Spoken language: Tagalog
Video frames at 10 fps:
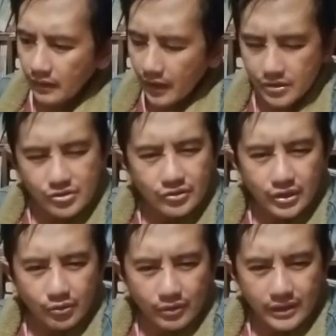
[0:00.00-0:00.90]
Naragsin
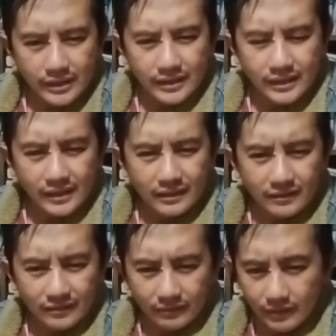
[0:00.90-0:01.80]
di ko na ni
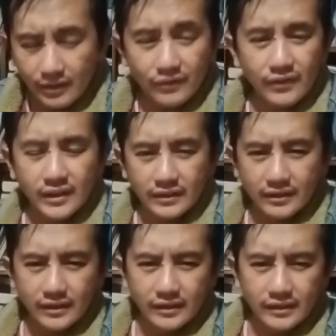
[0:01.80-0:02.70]
Nathan
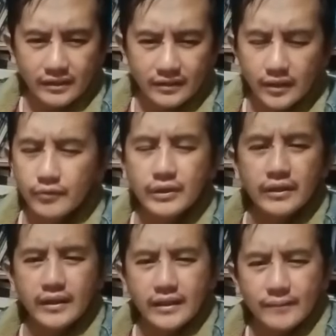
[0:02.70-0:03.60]
kini David
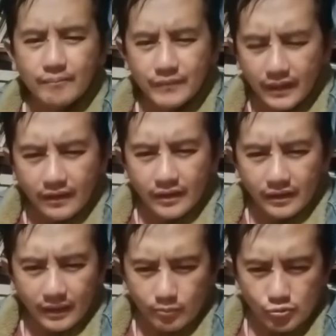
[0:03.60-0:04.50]
nga
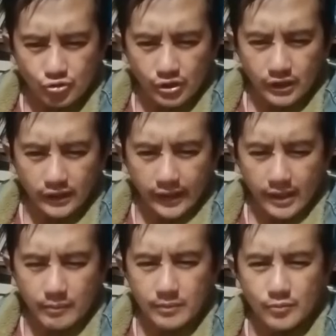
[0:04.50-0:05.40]
gapus na tayo
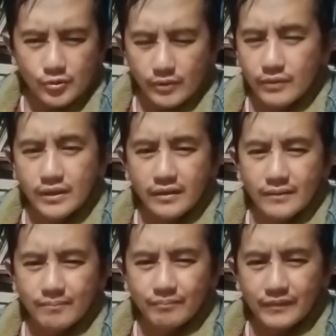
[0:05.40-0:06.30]
naramin mo
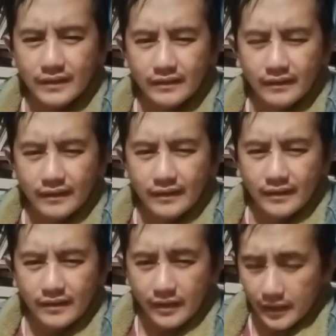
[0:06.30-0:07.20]
David
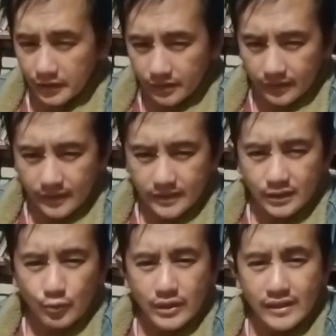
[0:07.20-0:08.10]
nangitid ka
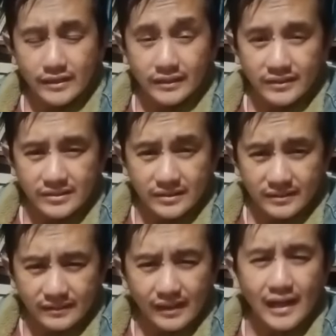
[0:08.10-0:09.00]
itiwaya iti
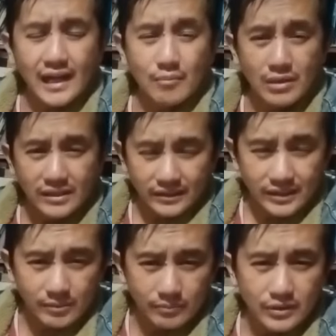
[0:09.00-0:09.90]
kalaban
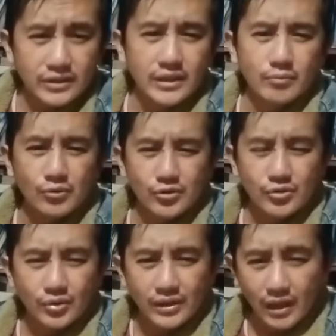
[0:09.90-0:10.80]
iti, iti
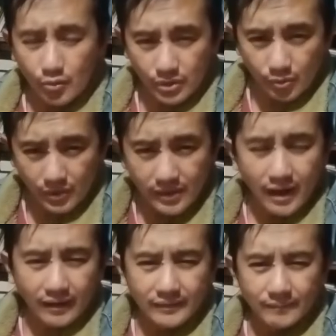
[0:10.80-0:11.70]
demonyo nga uyawon
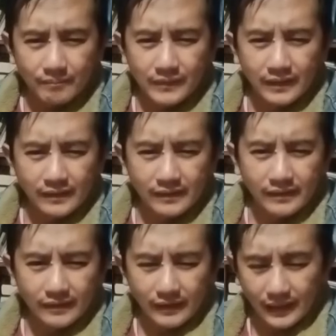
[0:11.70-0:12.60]
na
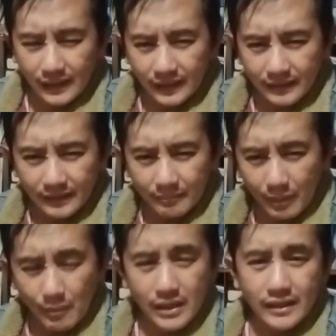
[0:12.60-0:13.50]
nga
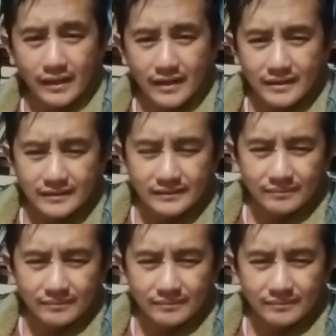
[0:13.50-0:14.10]
pabayna na